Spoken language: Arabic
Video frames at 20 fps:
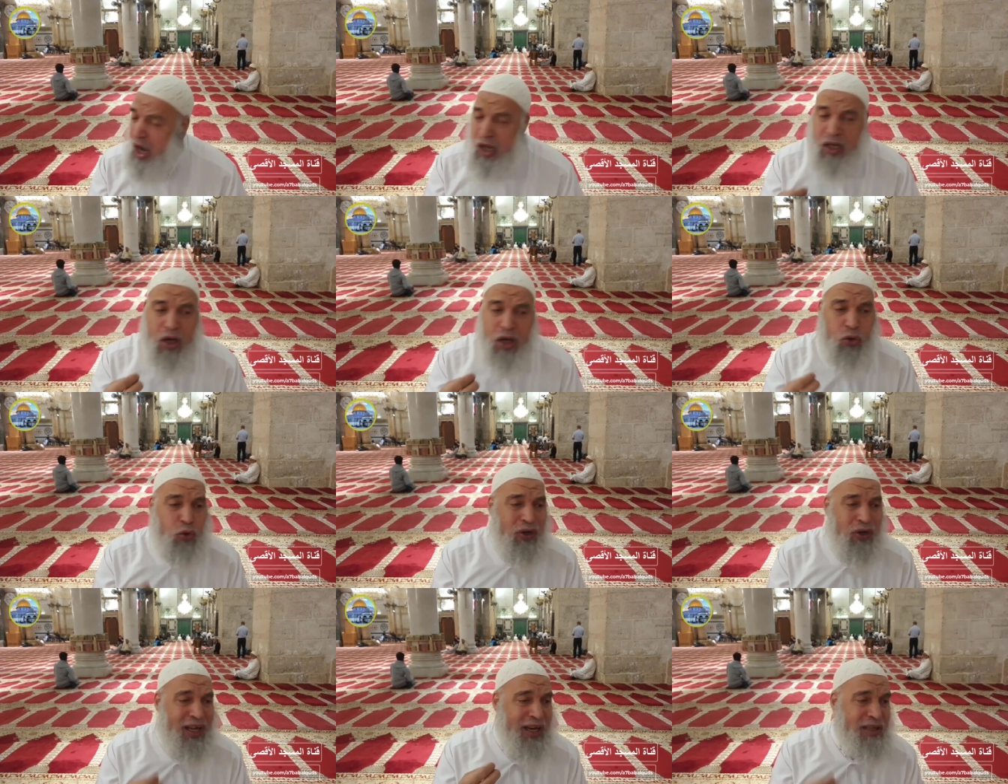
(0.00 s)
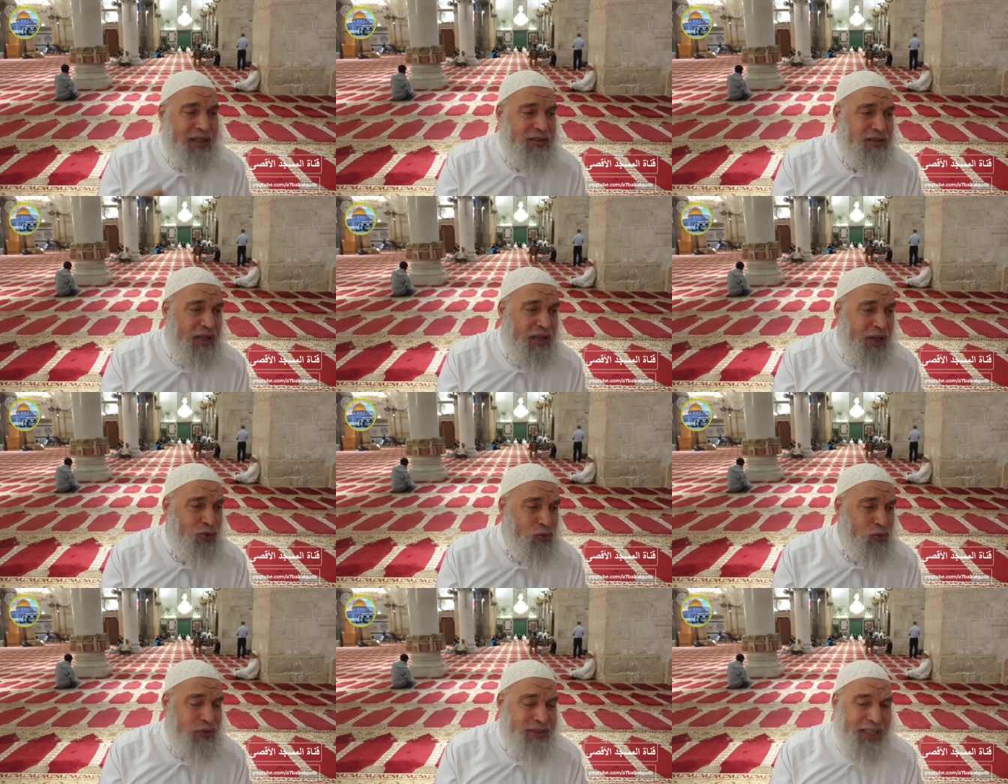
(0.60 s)
يقول عليه الصلاة
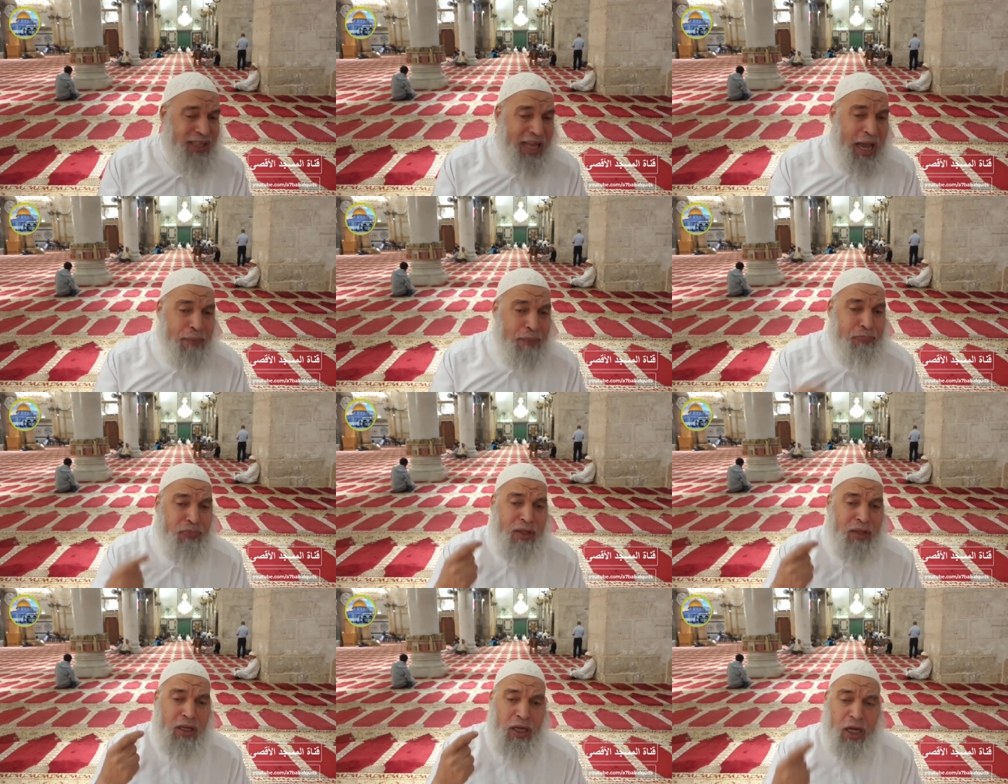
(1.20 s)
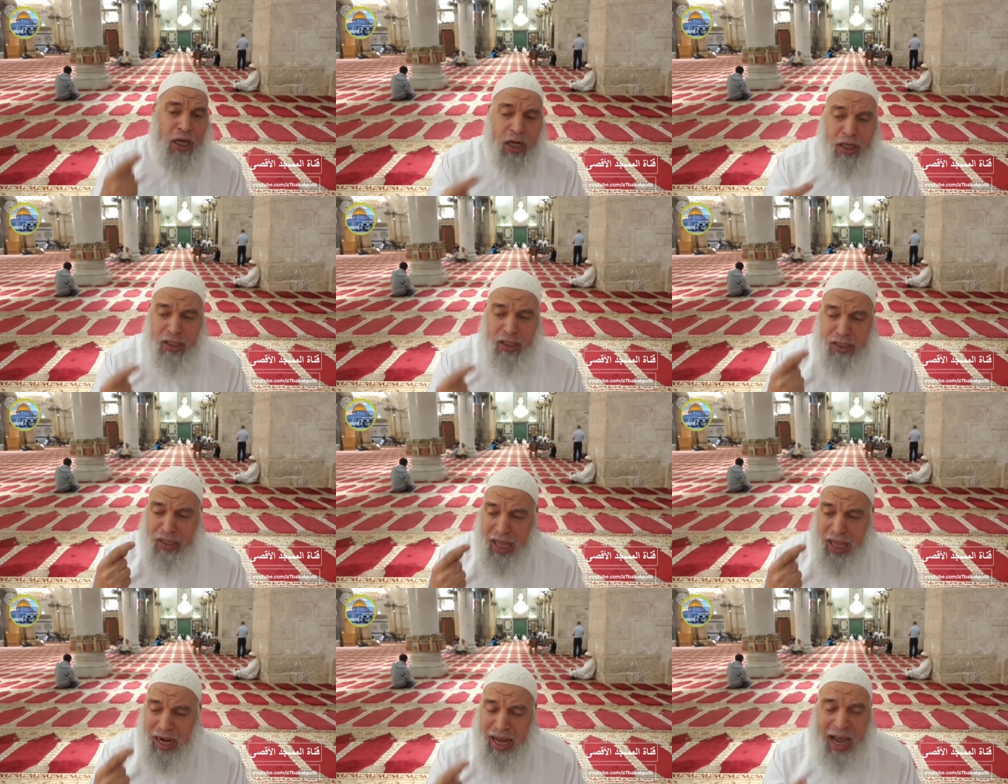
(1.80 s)
والسلام
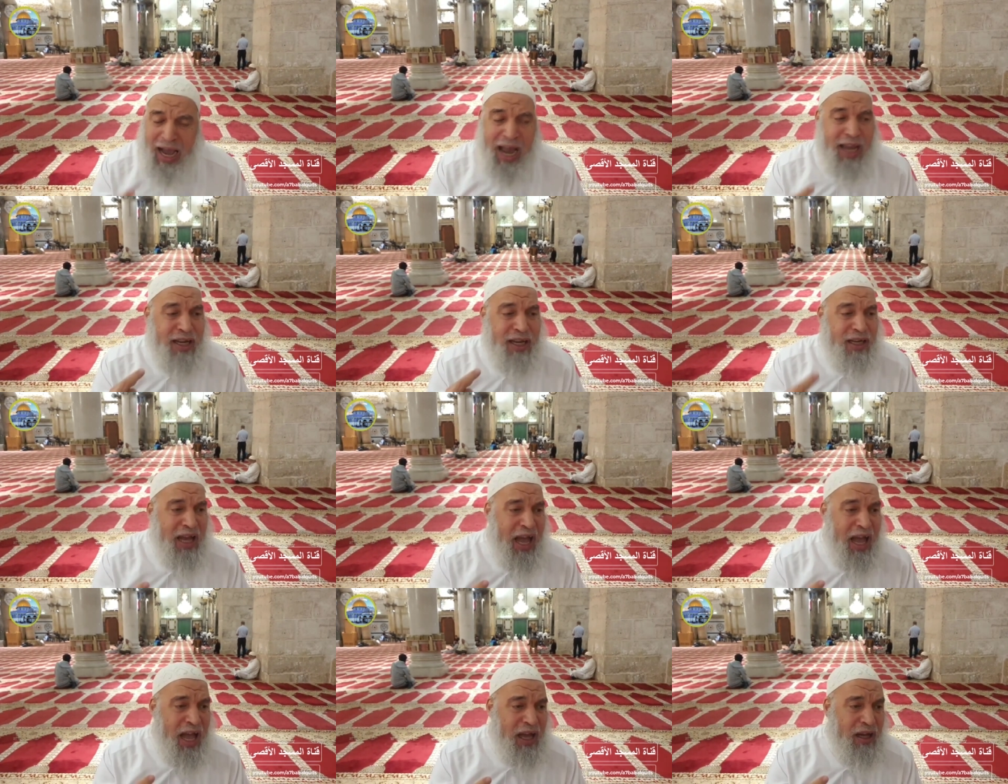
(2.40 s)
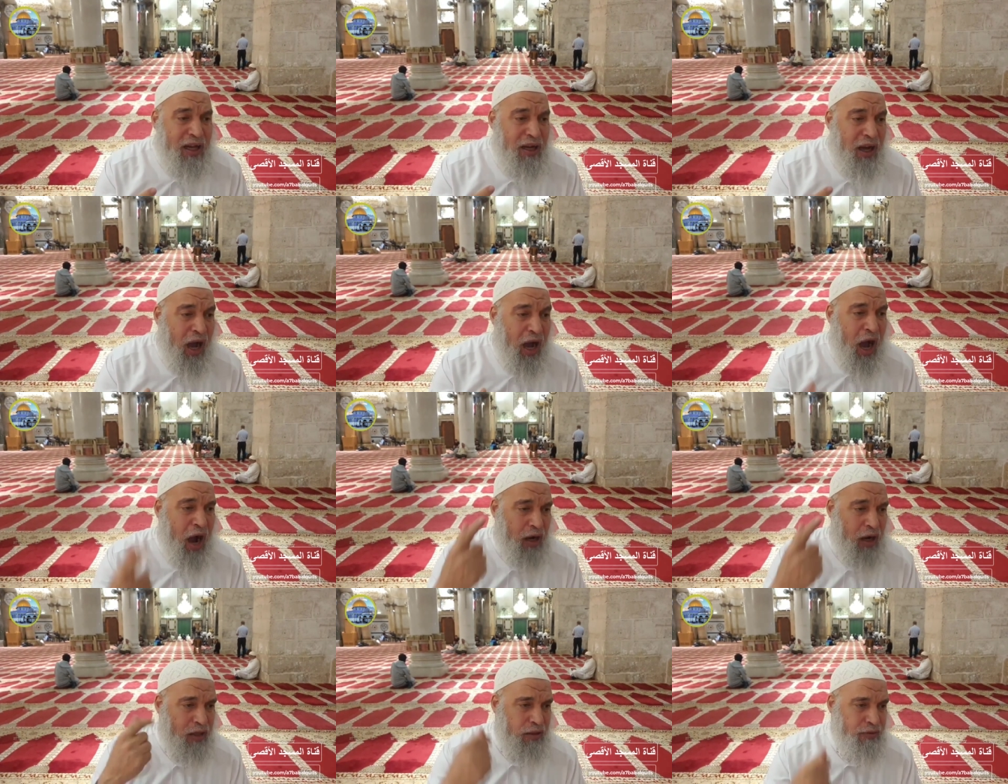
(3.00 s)
إن العين
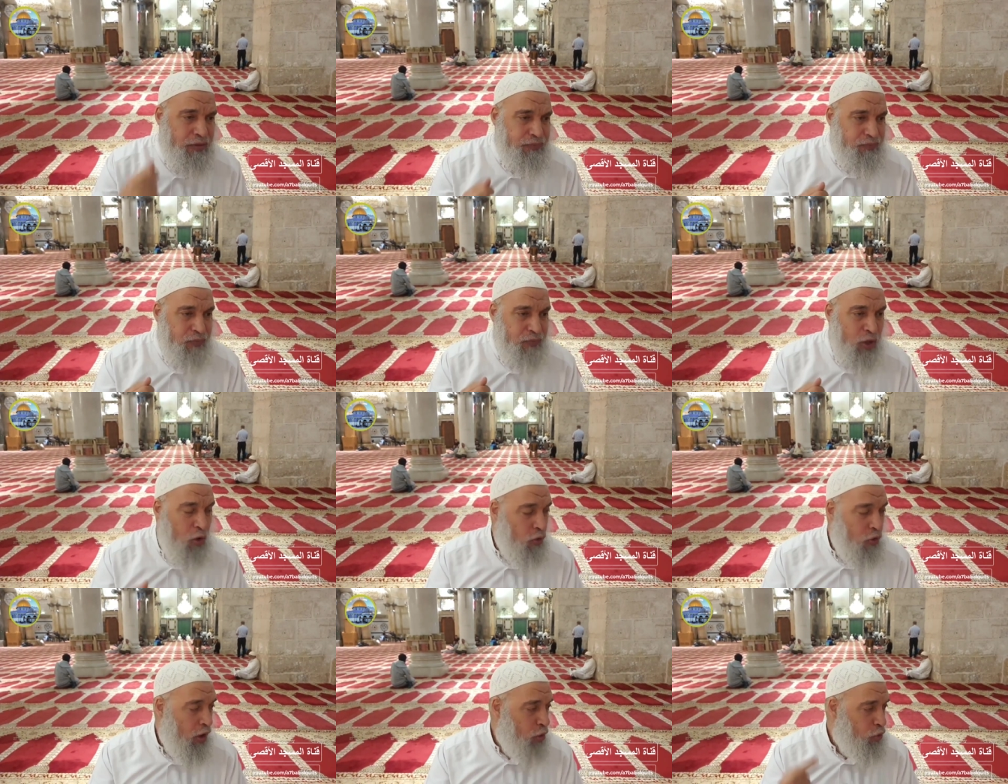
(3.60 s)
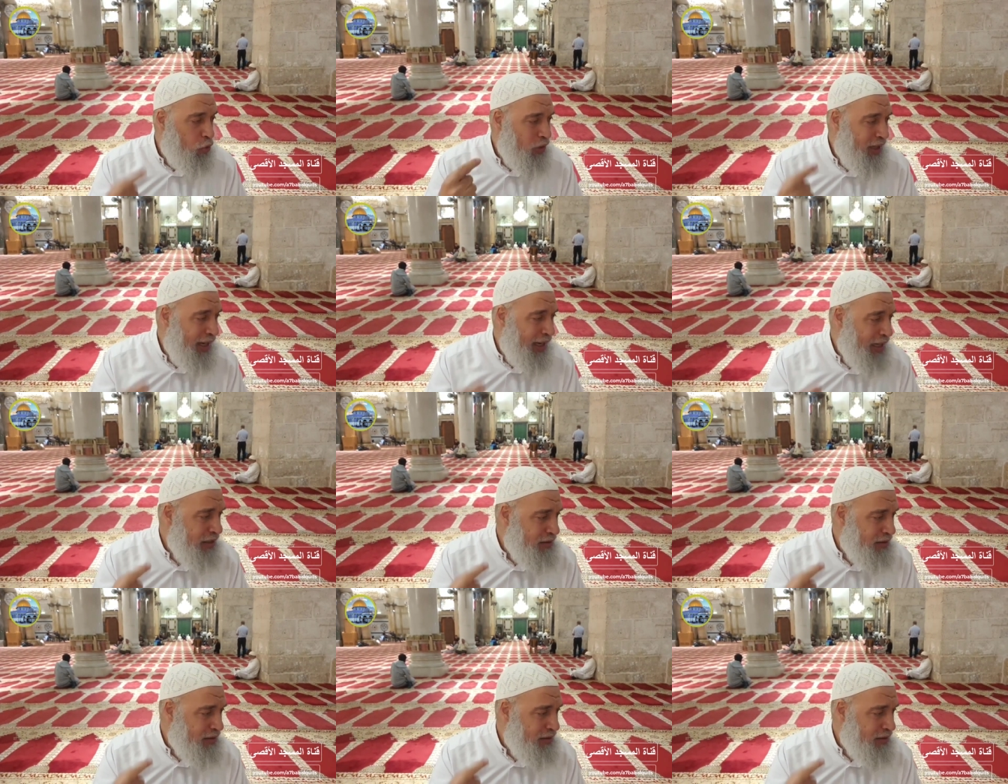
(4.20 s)
حق ويقول عليه